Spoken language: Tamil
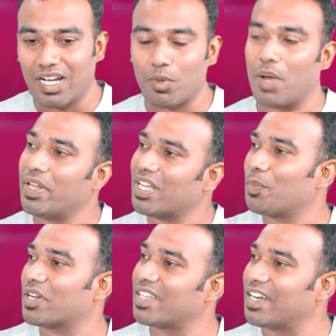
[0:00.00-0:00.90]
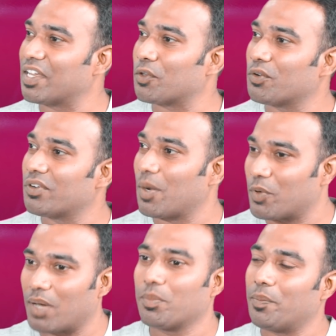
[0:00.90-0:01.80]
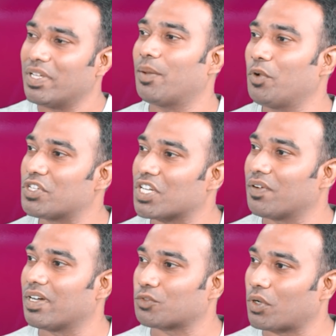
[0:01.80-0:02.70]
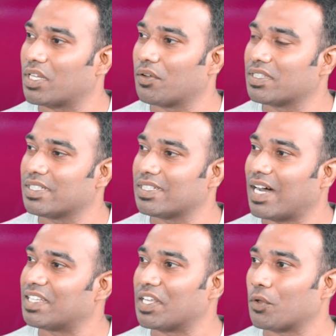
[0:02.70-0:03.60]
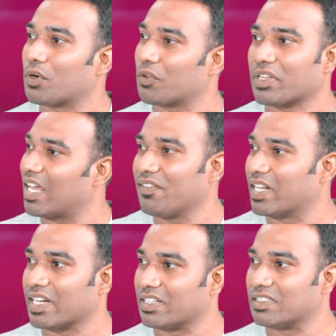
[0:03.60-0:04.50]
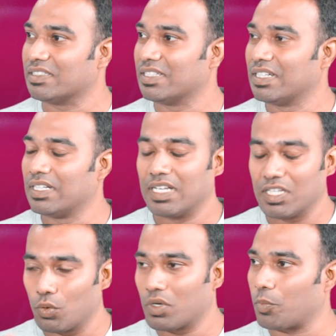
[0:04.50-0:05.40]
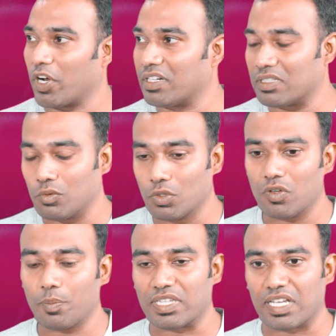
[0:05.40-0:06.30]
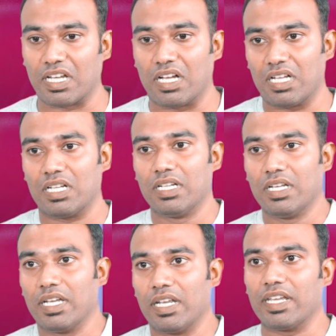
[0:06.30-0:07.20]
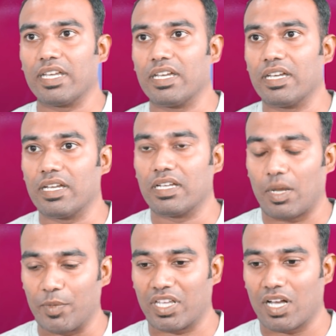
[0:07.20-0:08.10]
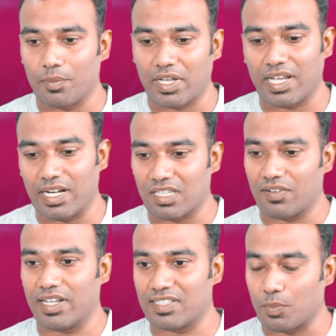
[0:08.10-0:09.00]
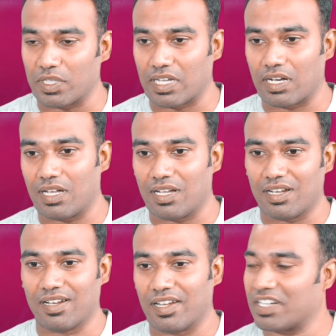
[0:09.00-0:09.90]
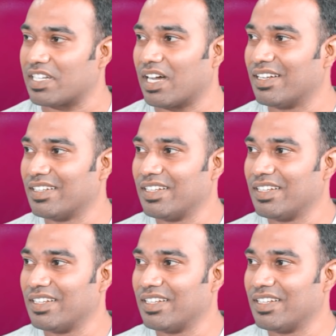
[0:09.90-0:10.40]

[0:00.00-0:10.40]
நம்ம அமெரிக்கா பக்கம் தானே நிற்கணும் அப்போ நம்ம எப்படி டபிள்யூஹெச்ஓ சொல்கிறத வந்து ஆதரிக்கணுன்ற ஒரு கேள்வி எனக்கு எழுது இது ஒரு பாயிண்ட் இன்னொன்று பார்த்தீங்கன்னா இன்னைக்கு அமெரிக்கா மாதிரி அடுத்த வல்லரசு பார்த்தீங்கன்னா ரஷ்யா